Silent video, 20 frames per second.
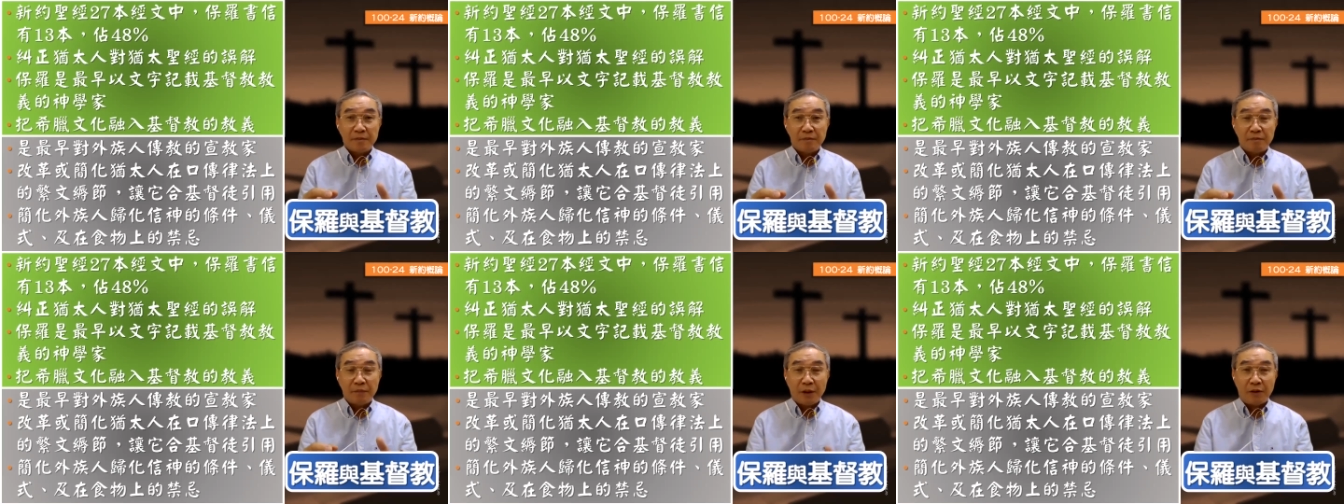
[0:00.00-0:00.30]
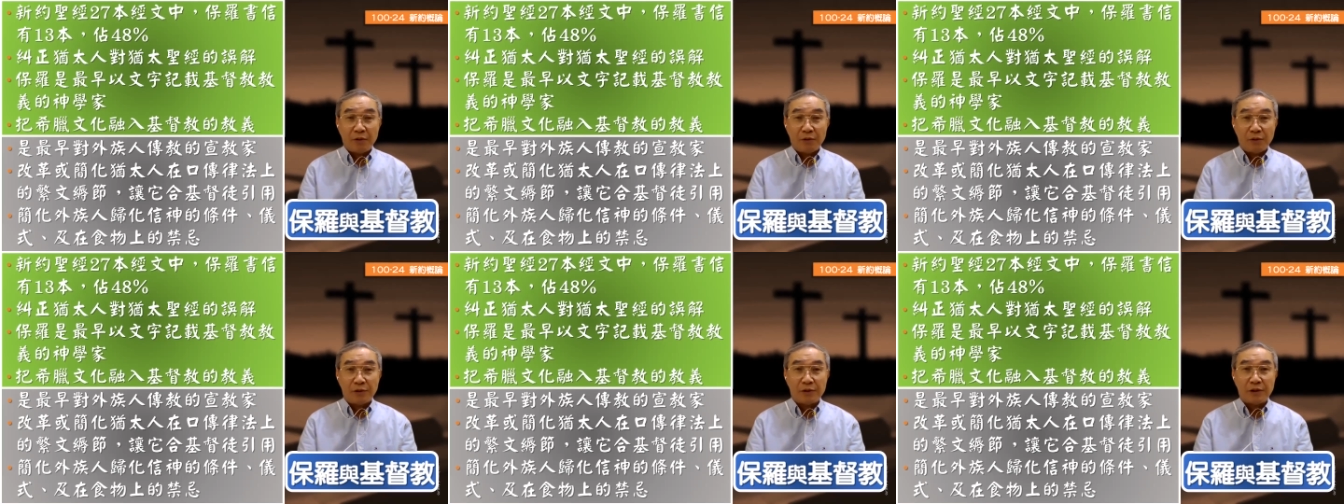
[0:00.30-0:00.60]

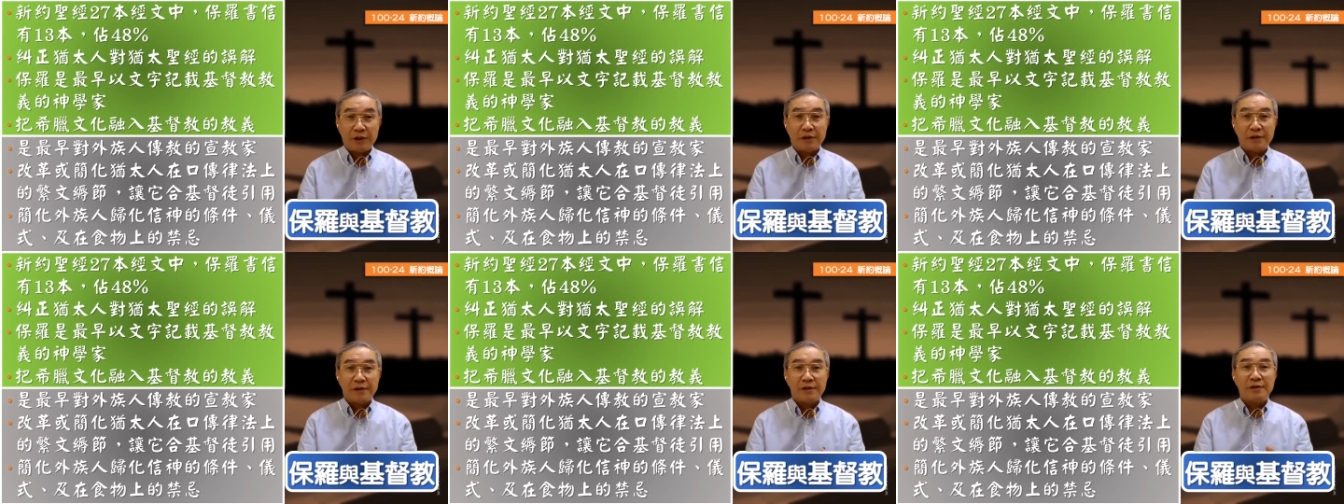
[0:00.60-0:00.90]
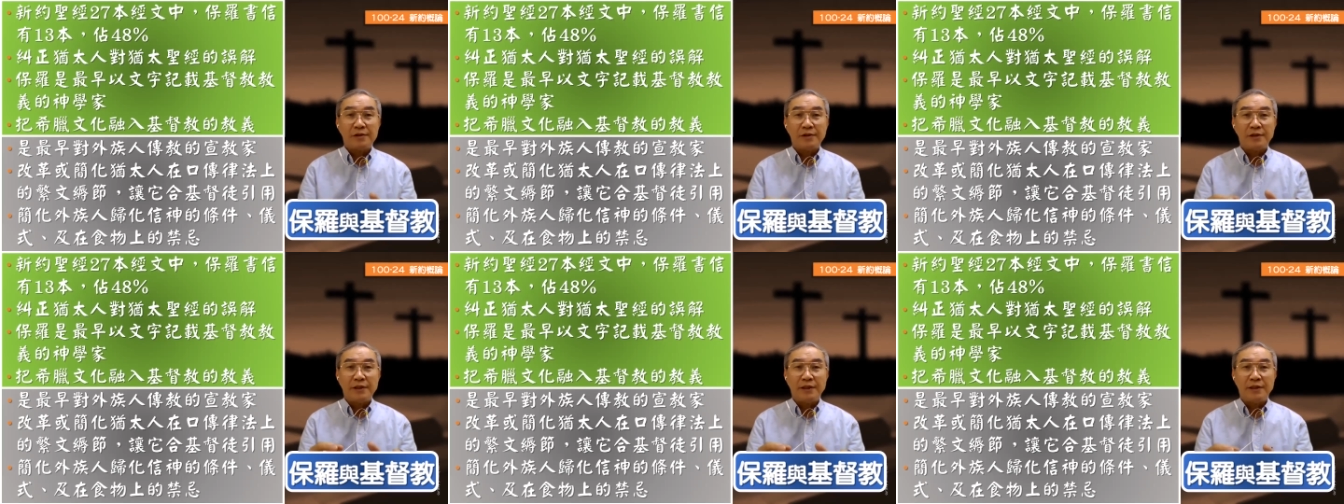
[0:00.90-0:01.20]
保罗呢，是
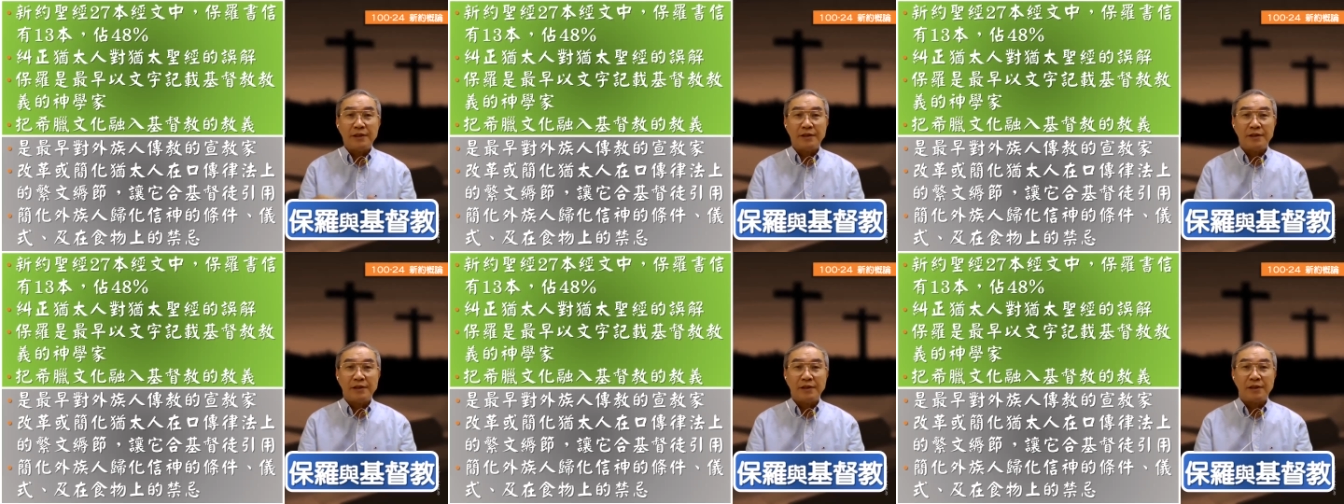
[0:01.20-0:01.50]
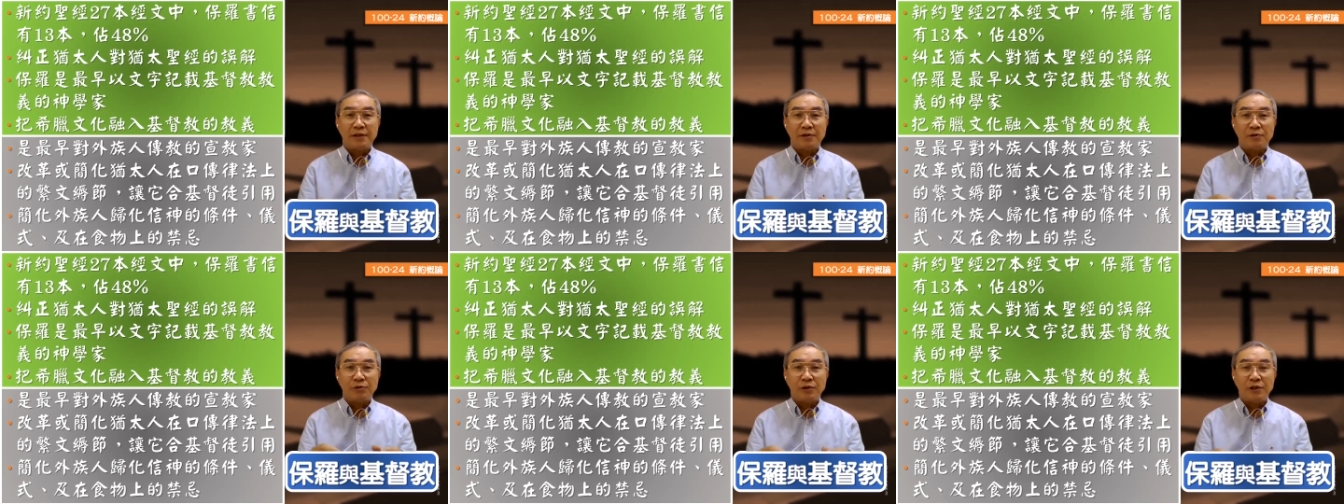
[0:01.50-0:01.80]
第一
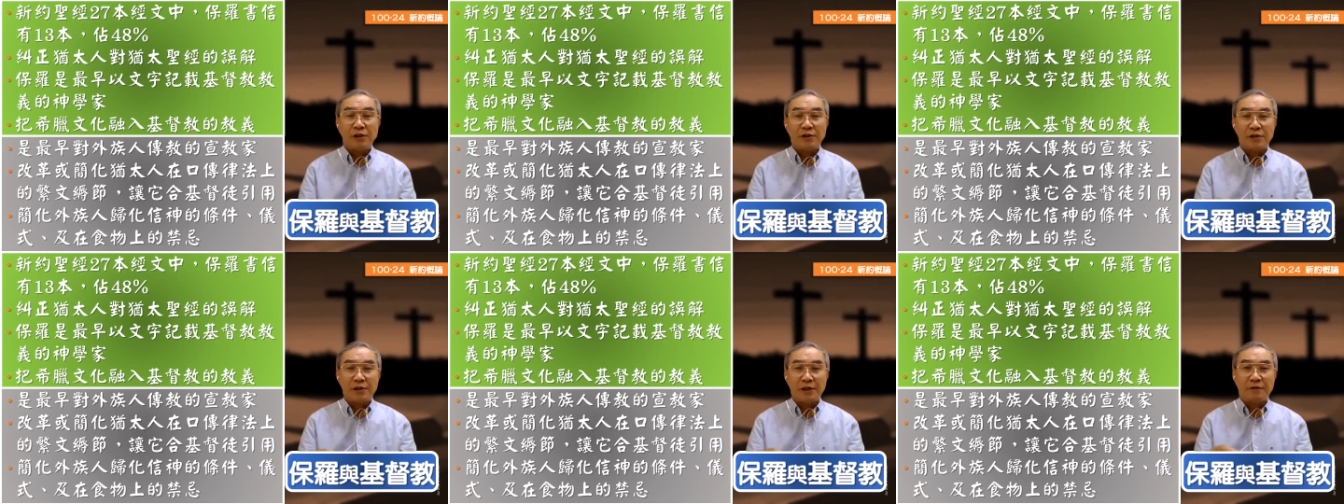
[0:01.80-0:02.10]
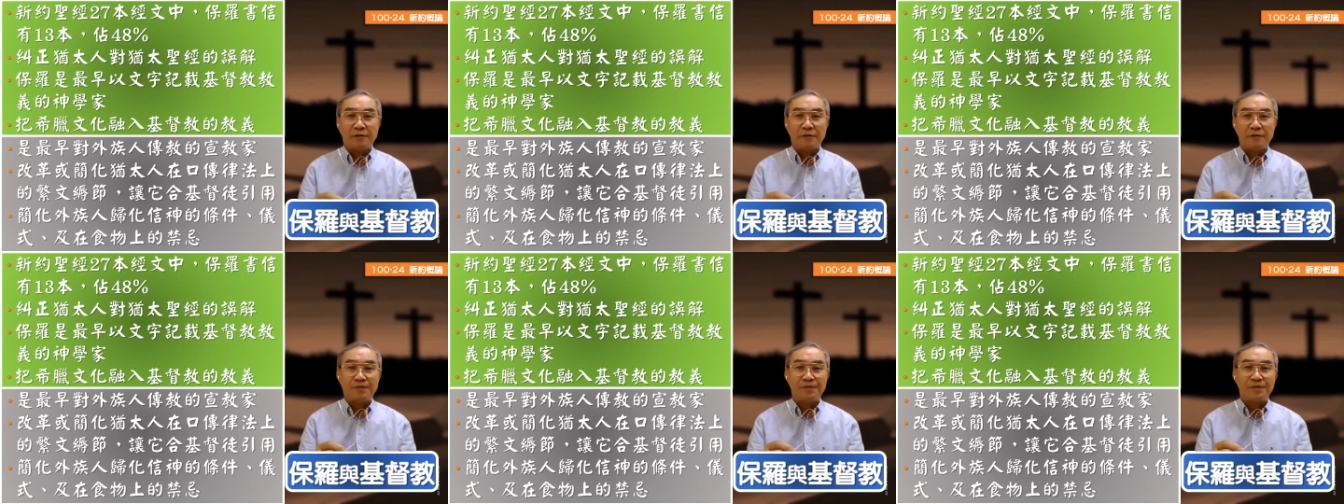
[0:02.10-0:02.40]
个最早